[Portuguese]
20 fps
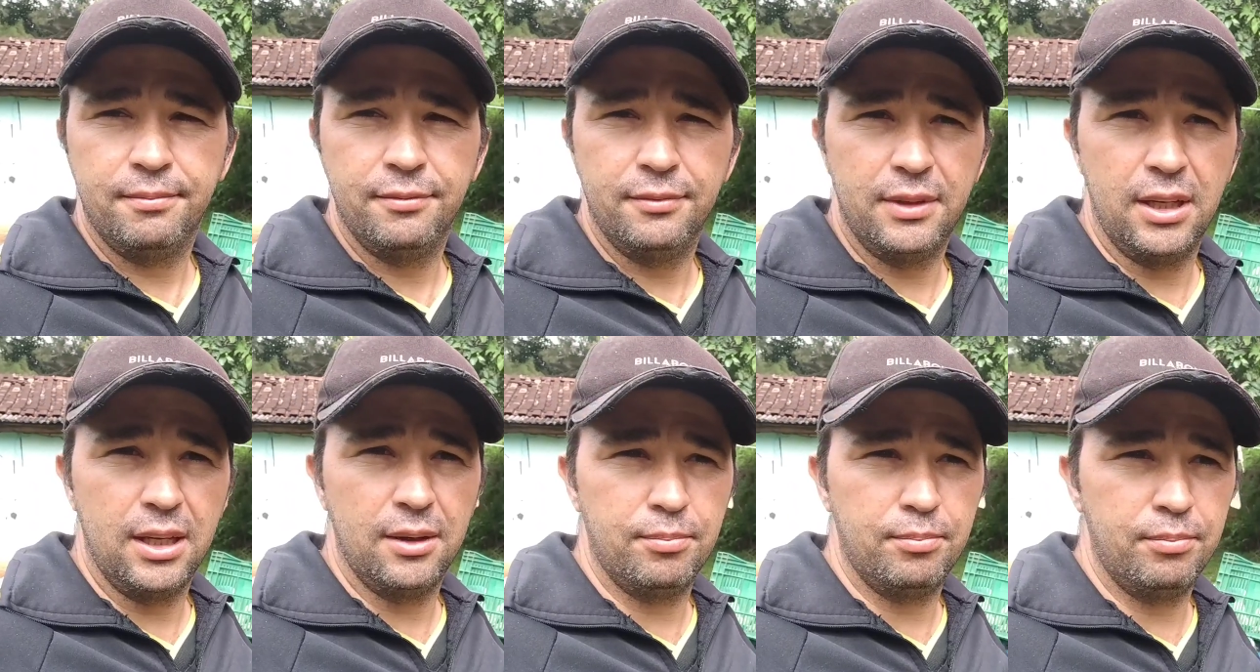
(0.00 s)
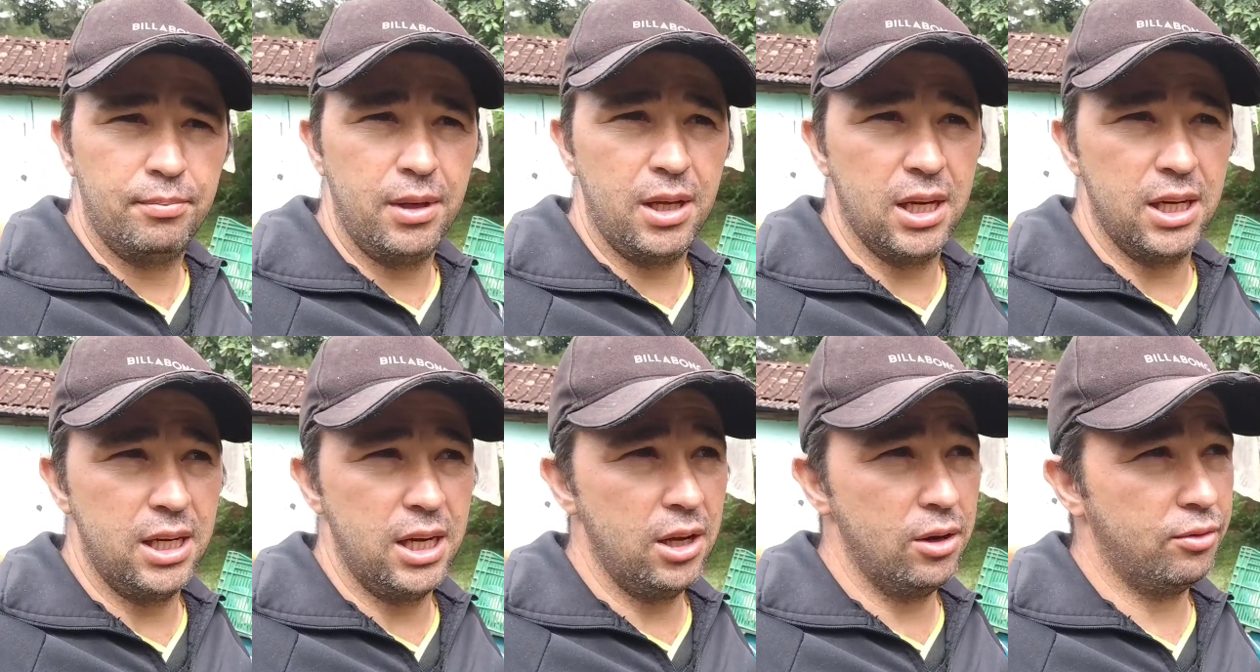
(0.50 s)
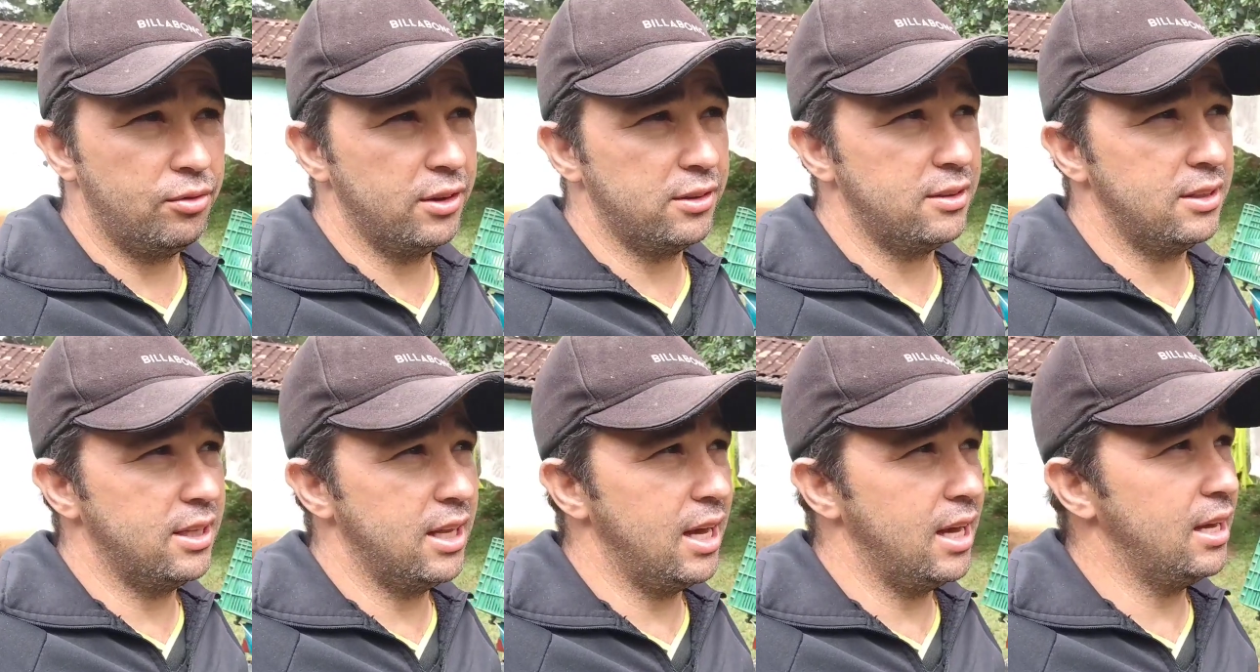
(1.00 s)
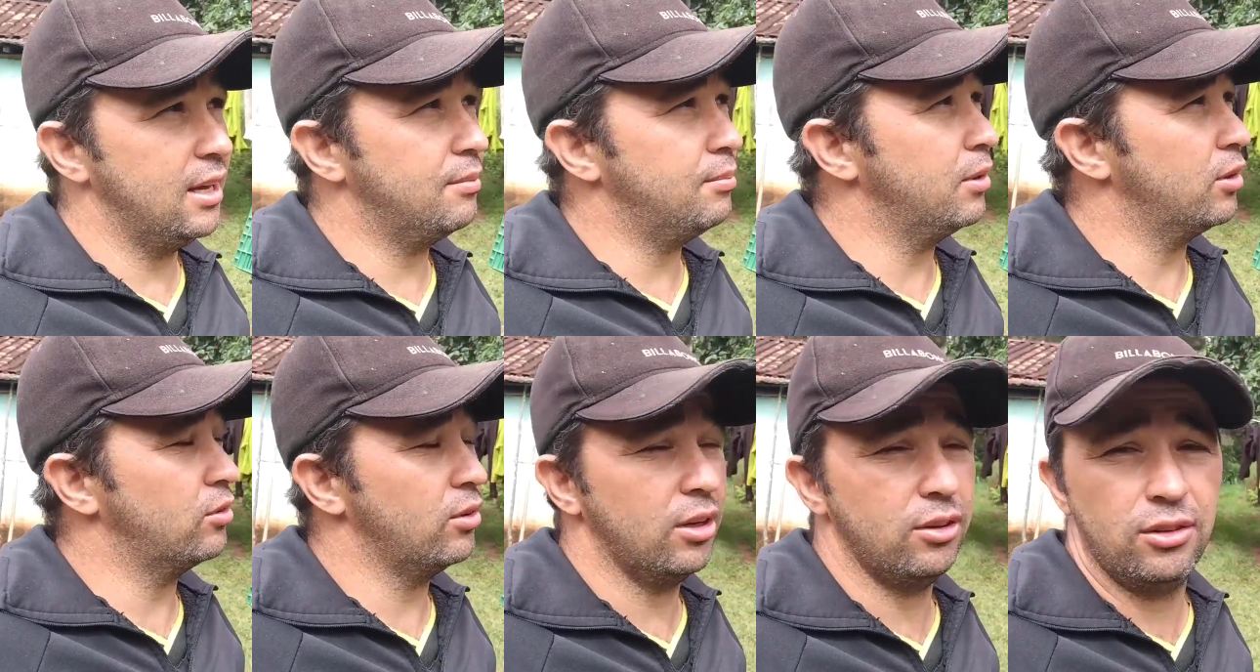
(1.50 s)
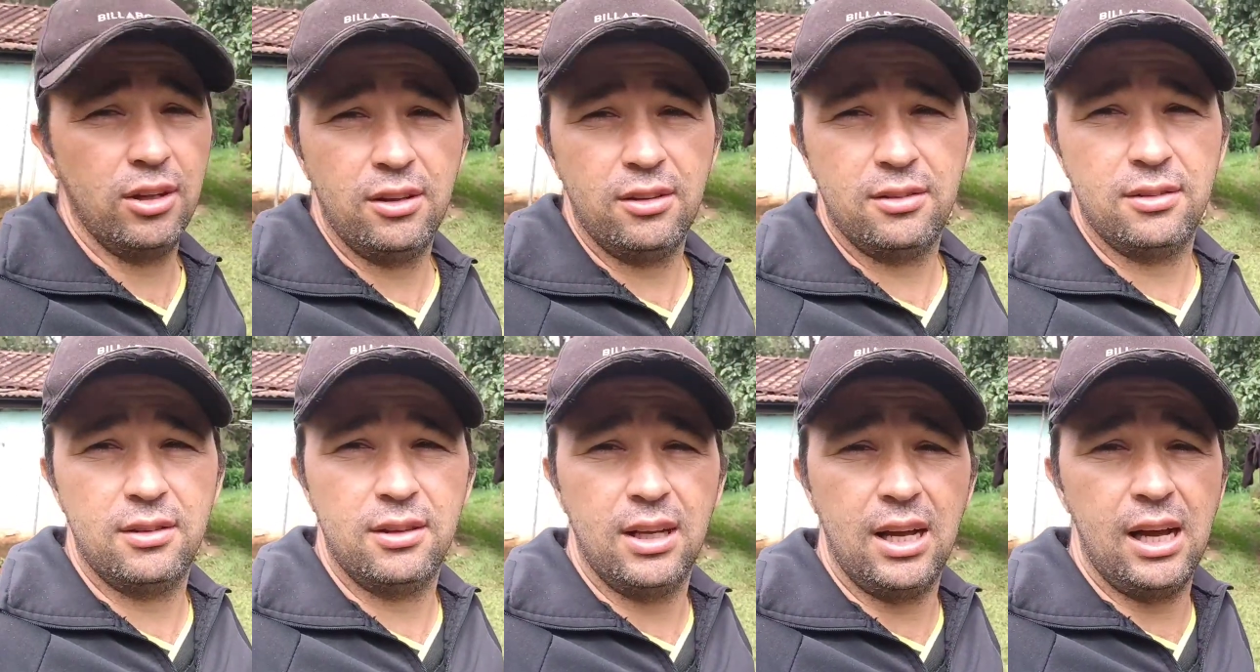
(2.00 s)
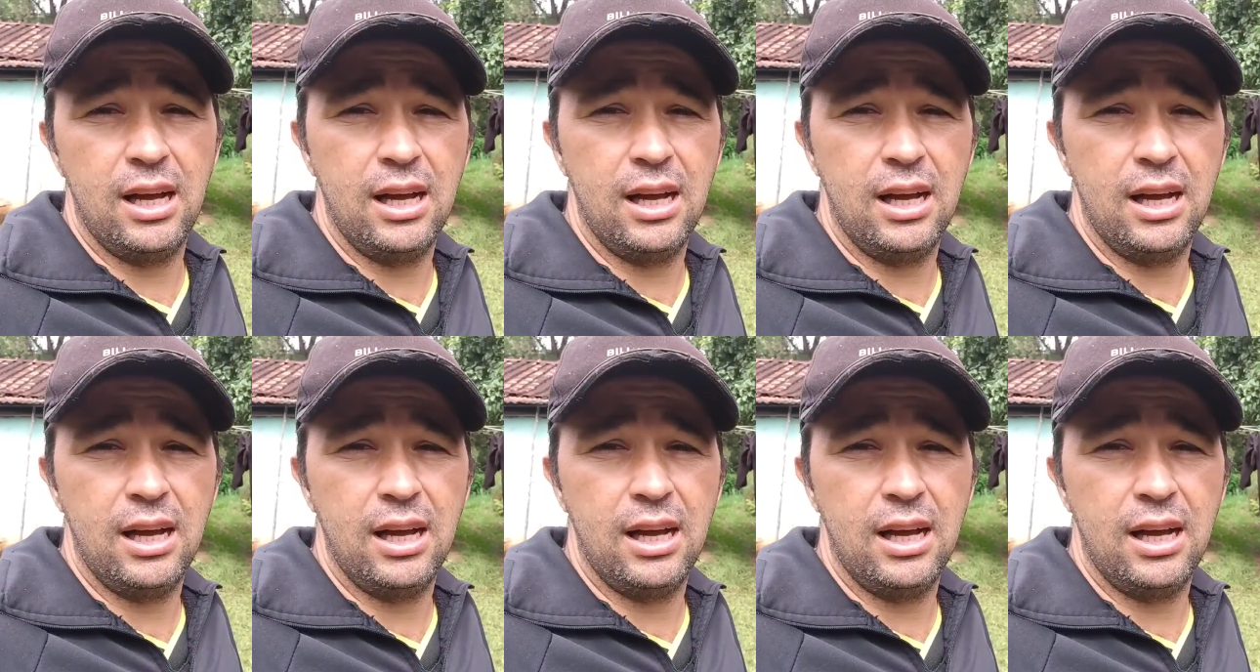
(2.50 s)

né? Perdeu, faço ideia, a pessoa às vezes,